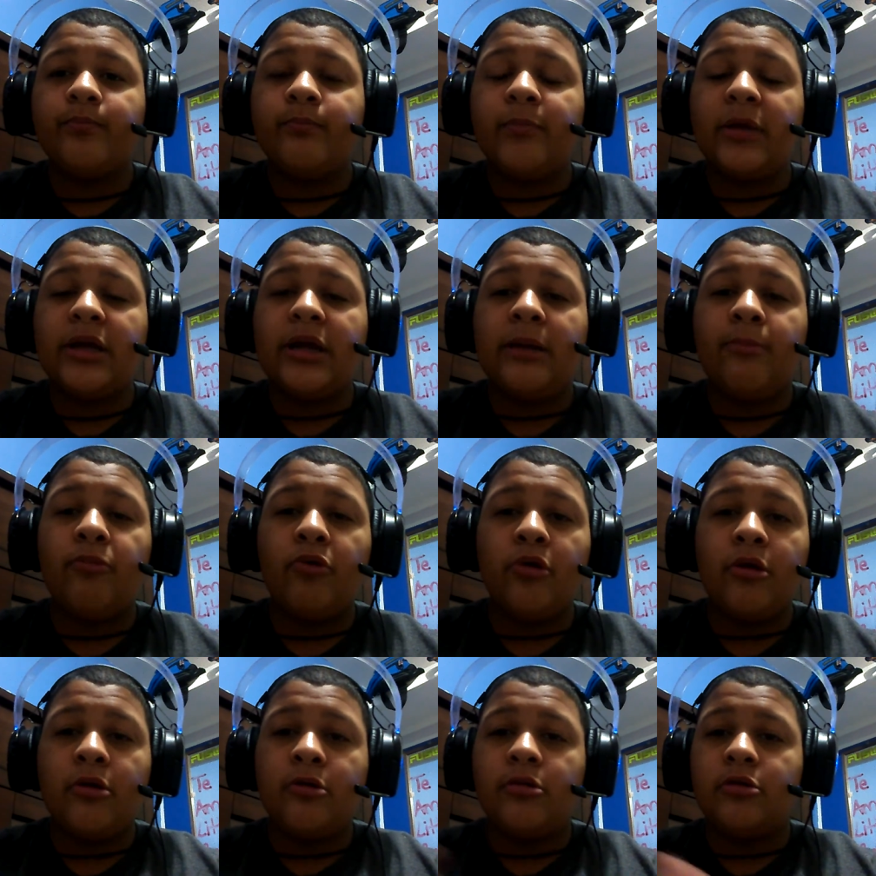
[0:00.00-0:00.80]
para
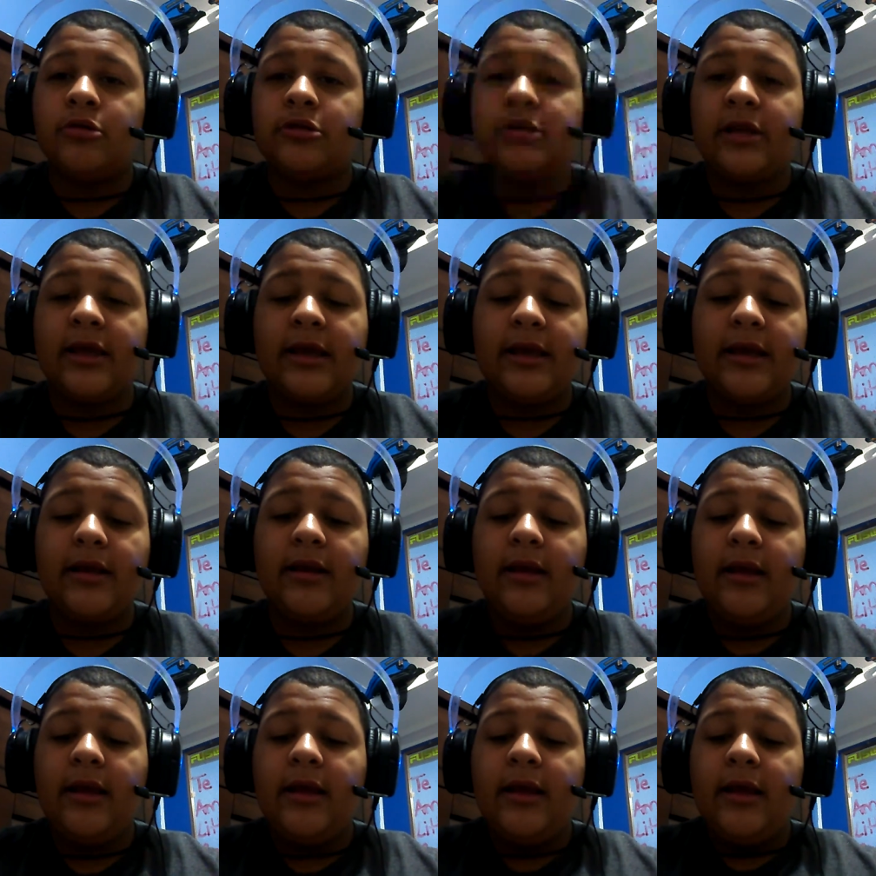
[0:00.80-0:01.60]
poderlos
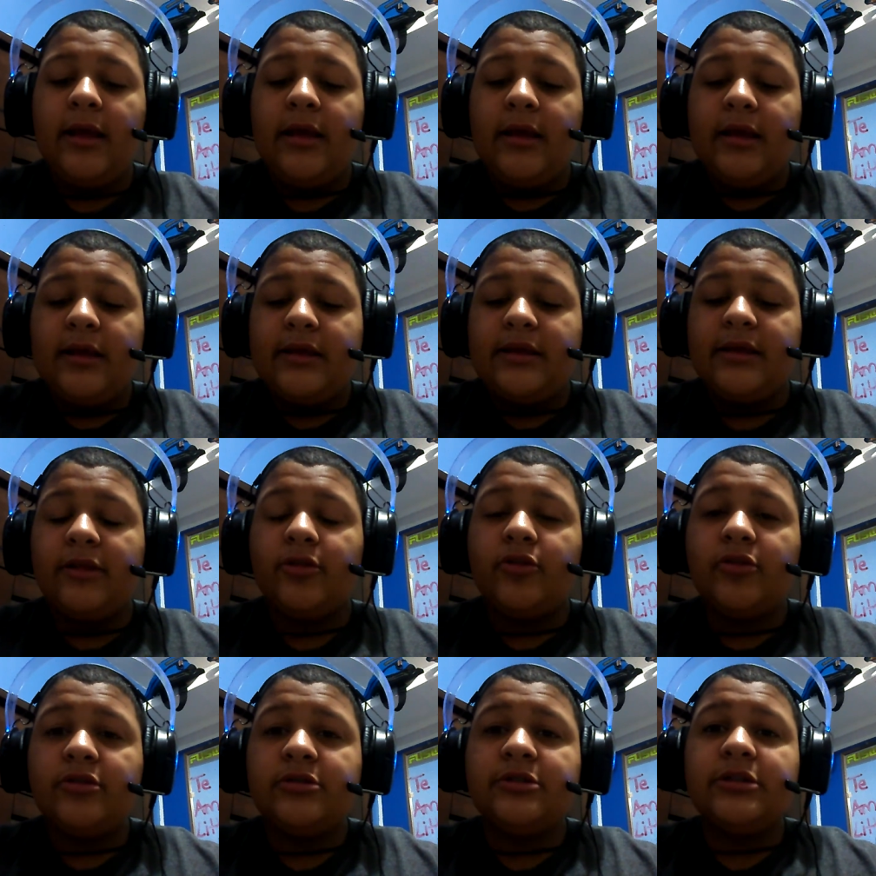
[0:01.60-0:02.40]
leer. Y
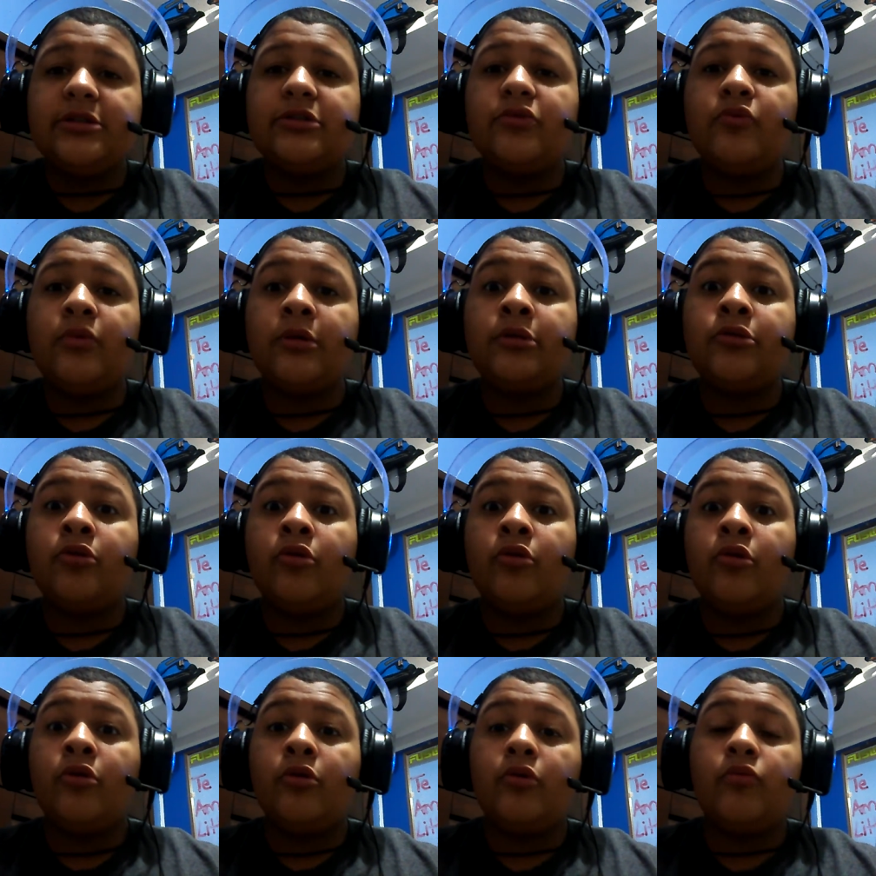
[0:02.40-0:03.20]
entonces
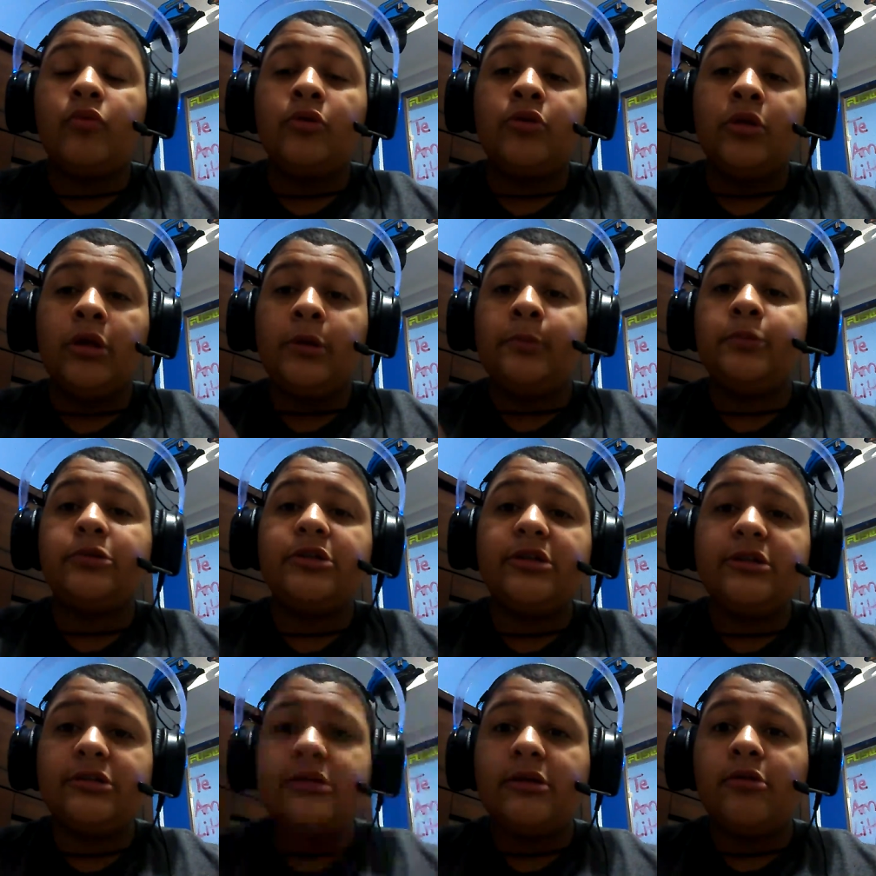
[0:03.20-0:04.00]
cuando, lo, cuando le
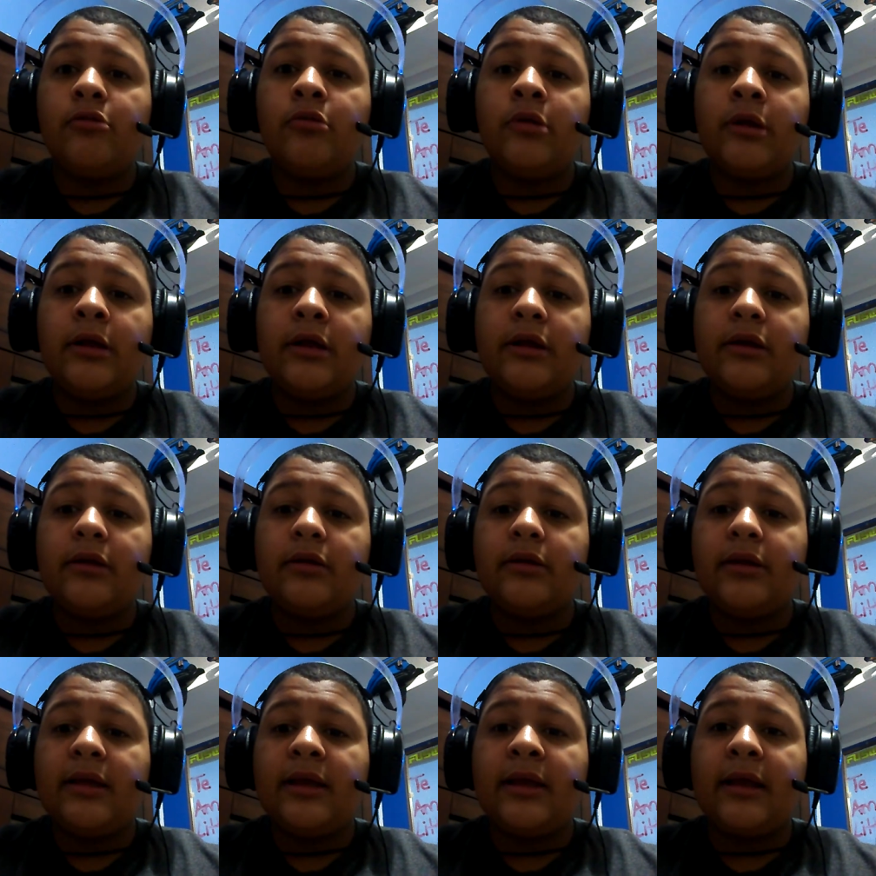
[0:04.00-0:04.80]
puse el celular,
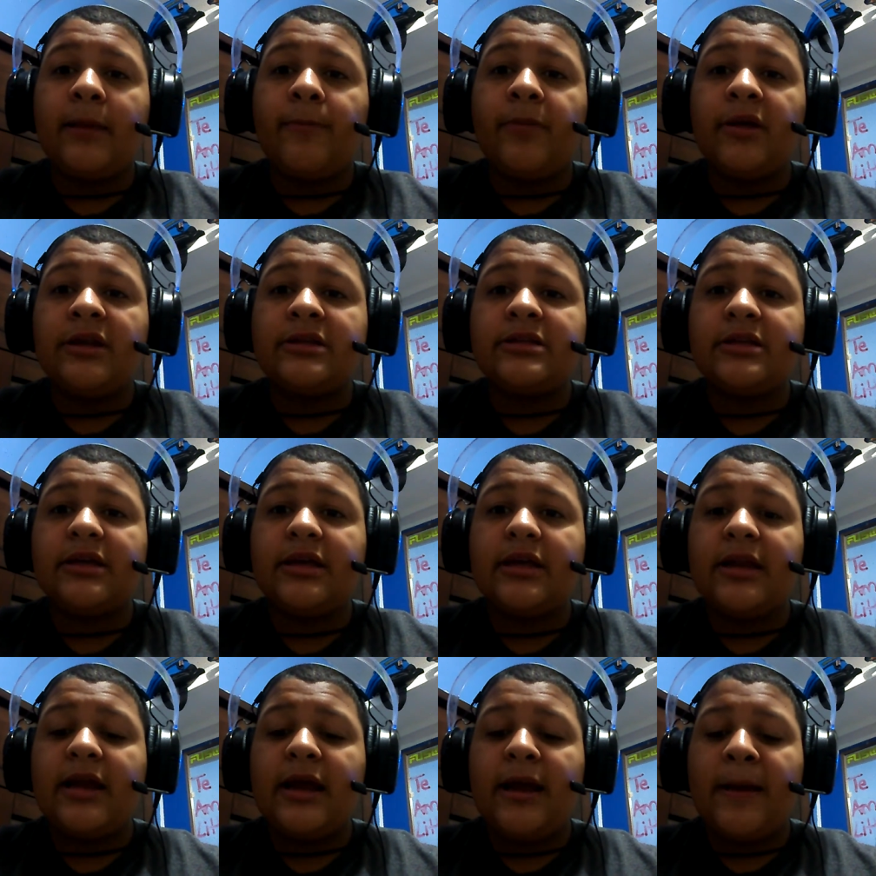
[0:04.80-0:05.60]
eh, parece
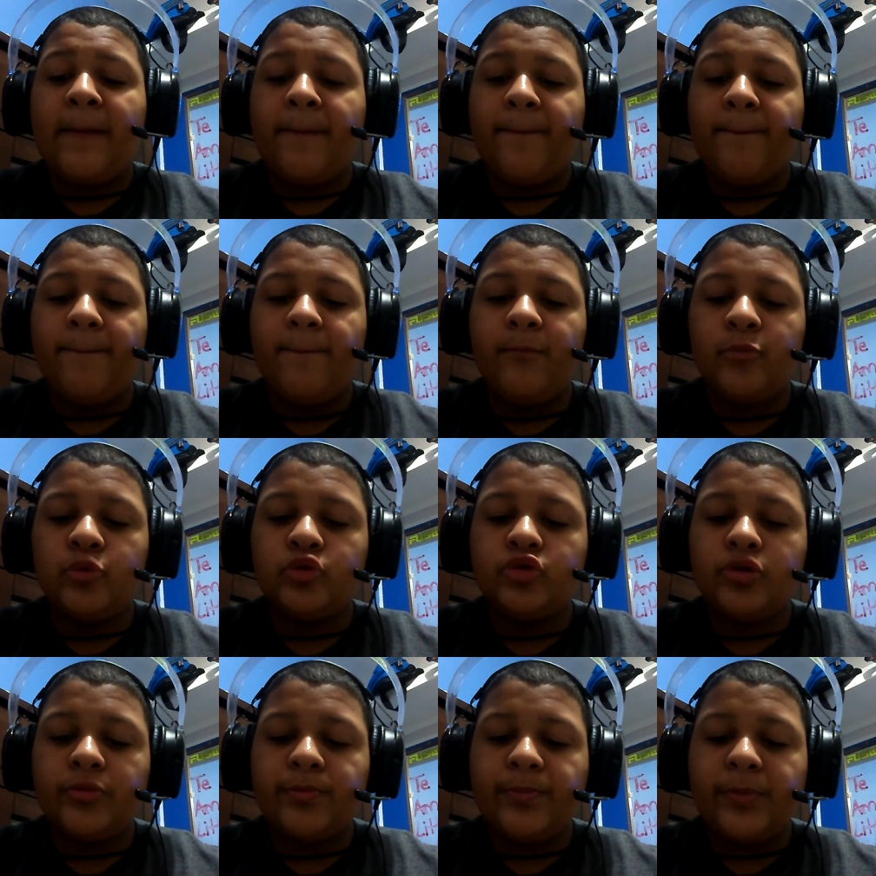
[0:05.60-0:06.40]
que era
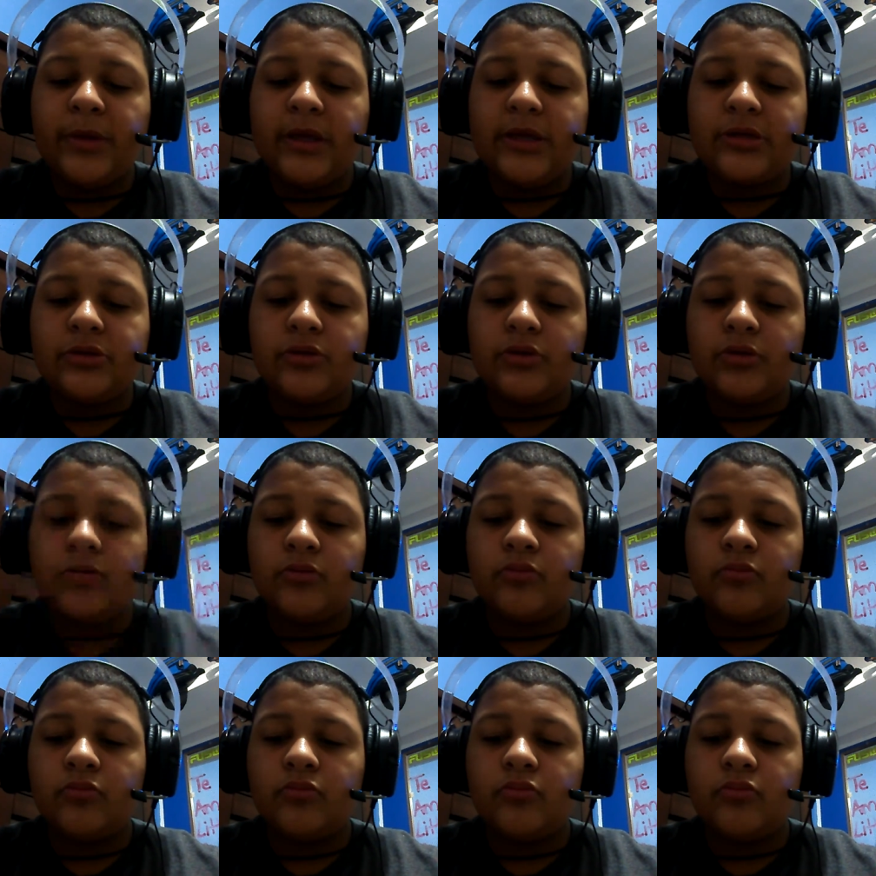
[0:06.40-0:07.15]
mucho peso